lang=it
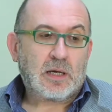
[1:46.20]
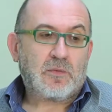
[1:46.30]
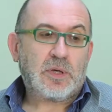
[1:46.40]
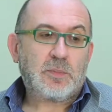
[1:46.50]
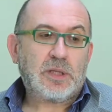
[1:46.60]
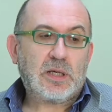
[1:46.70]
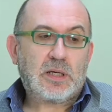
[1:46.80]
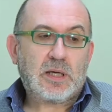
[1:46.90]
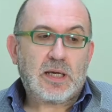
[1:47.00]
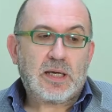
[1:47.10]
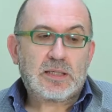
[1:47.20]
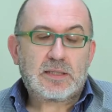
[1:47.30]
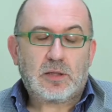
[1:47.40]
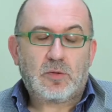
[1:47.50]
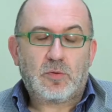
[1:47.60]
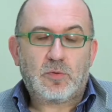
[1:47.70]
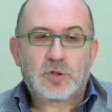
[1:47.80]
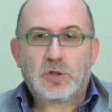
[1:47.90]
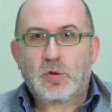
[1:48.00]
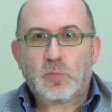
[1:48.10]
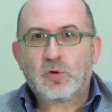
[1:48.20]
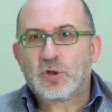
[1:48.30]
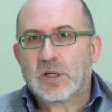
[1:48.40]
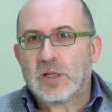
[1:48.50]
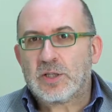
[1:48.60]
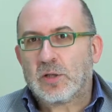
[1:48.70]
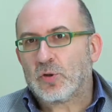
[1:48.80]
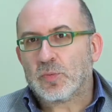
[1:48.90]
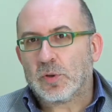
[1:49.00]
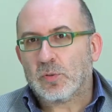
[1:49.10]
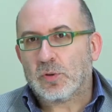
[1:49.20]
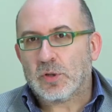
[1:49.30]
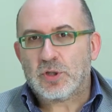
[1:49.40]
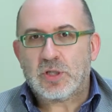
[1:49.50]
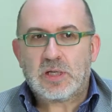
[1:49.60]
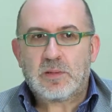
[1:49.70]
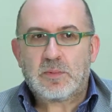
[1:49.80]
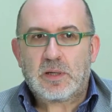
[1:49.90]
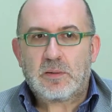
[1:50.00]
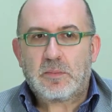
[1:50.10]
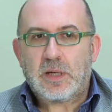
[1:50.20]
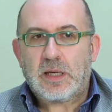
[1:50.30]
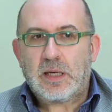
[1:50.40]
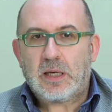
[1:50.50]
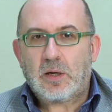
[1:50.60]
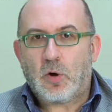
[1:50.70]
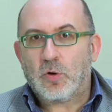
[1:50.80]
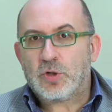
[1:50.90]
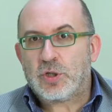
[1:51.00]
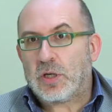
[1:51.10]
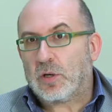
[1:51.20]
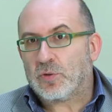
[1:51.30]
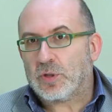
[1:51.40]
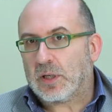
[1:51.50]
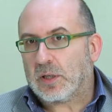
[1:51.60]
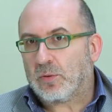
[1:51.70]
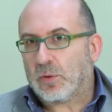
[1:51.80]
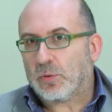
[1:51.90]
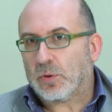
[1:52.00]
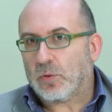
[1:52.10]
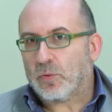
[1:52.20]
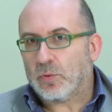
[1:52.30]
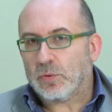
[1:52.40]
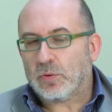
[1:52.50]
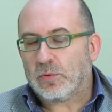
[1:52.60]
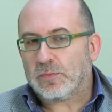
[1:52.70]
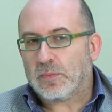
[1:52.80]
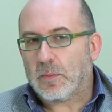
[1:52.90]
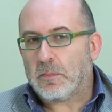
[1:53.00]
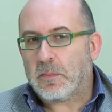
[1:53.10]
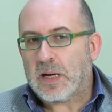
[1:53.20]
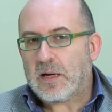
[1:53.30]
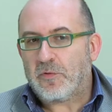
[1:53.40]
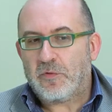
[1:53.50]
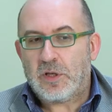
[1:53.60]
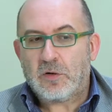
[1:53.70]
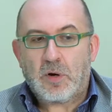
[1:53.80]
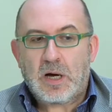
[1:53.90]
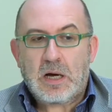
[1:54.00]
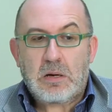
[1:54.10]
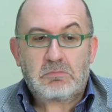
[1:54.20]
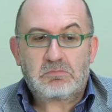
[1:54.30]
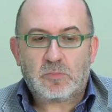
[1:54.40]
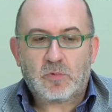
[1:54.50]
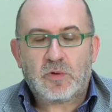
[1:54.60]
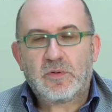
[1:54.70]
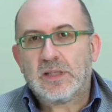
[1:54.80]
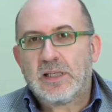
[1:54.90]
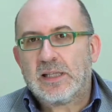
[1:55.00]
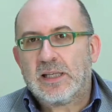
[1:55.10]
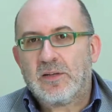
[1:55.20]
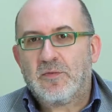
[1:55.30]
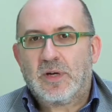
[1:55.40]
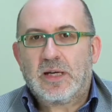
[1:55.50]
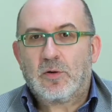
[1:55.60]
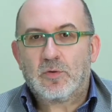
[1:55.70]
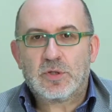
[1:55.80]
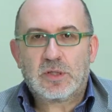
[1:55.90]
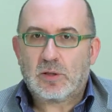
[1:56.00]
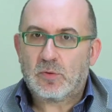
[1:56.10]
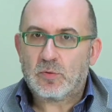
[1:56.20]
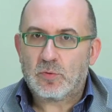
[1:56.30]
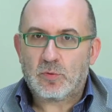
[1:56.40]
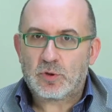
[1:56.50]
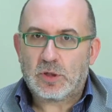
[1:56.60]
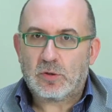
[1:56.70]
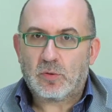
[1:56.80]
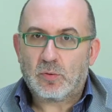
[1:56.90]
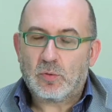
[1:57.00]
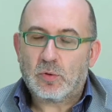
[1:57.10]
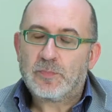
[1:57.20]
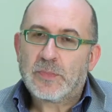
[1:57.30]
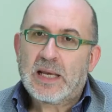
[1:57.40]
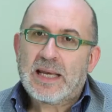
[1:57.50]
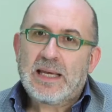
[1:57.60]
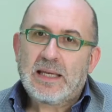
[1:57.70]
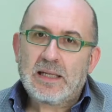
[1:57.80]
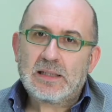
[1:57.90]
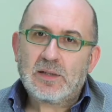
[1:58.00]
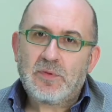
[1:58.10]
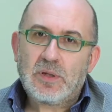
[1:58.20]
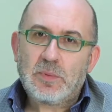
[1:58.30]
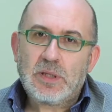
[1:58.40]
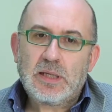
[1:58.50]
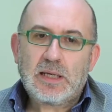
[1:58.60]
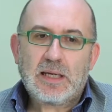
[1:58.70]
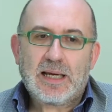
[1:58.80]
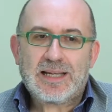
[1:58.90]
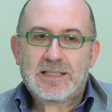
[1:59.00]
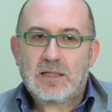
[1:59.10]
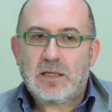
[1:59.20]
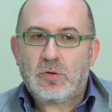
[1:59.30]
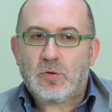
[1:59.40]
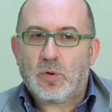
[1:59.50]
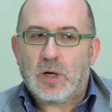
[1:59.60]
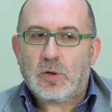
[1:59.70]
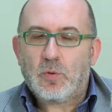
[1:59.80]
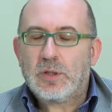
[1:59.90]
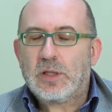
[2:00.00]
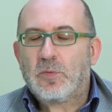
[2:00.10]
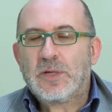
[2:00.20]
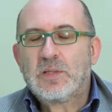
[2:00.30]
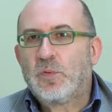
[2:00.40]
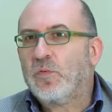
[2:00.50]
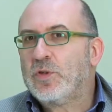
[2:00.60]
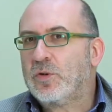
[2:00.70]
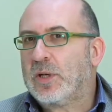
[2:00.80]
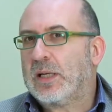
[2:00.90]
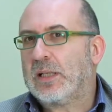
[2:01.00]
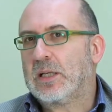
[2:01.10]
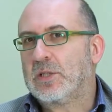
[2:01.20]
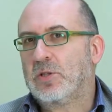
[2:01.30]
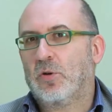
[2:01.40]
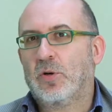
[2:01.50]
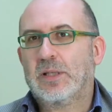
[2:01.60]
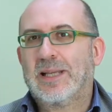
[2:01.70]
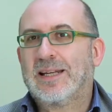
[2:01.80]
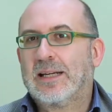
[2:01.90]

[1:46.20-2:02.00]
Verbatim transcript: Philip Dick è stato uno scrittore molto saccheggiato soprattutto al cinema e oggi è considerato un autore di culto ma fino a una ventina di anni fa era considerato uno, uno scritto rucolo. In realtà Philip Dick ha scritto alcuni dei romanzi più visionari della storia della